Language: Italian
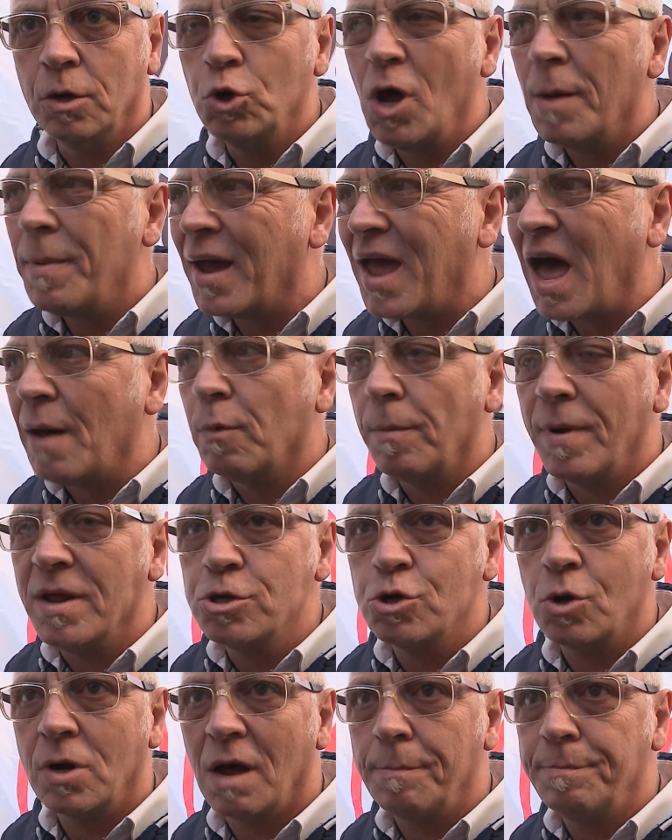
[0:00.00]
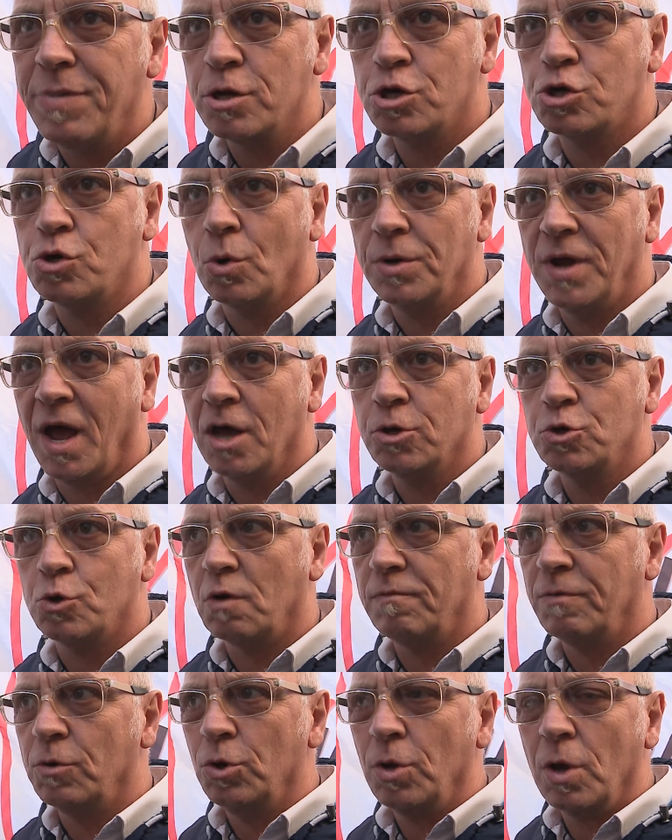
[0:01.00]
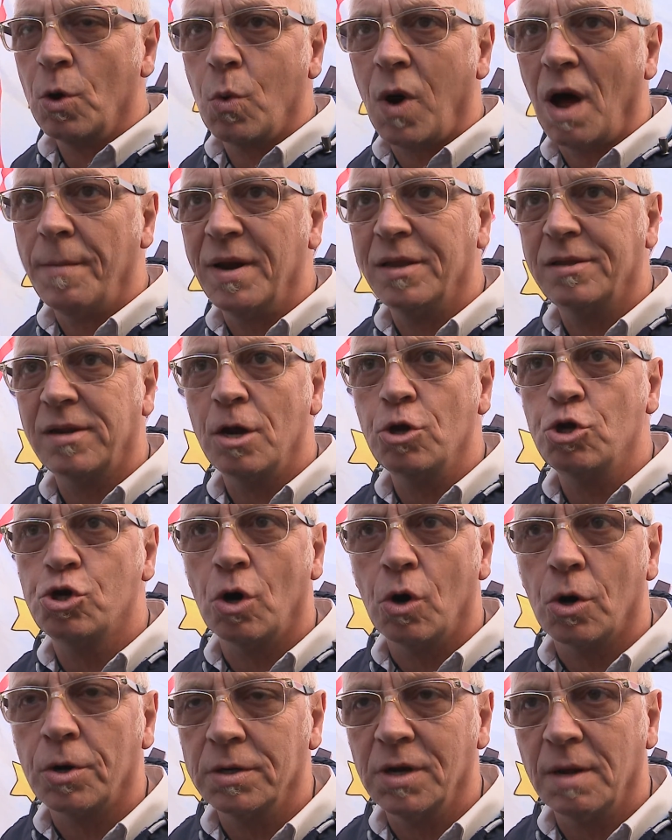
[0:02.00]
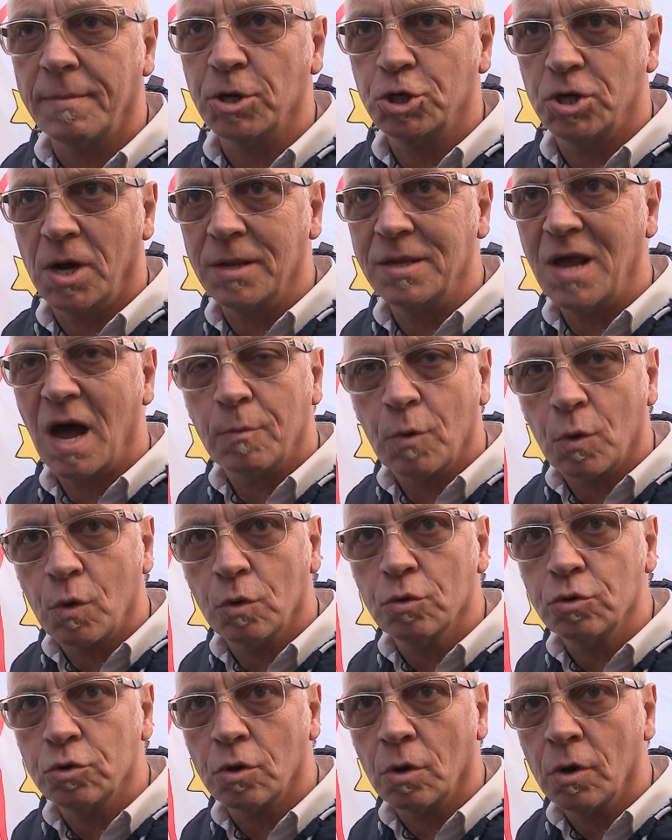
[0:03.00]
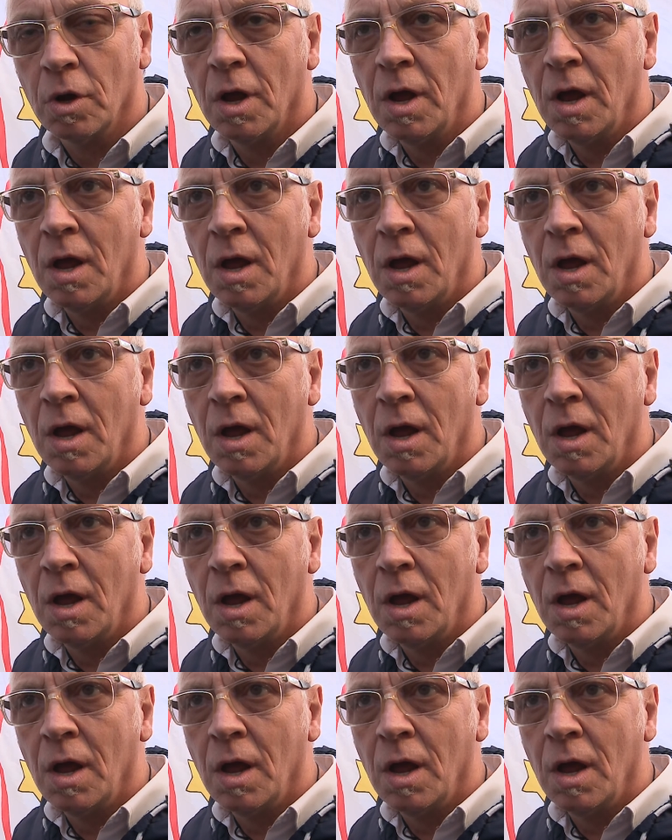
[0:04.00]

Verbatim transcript: Noi paghiamo pensioni a persone che sono venute qua per tre giorni, ma ci rendiamo conto?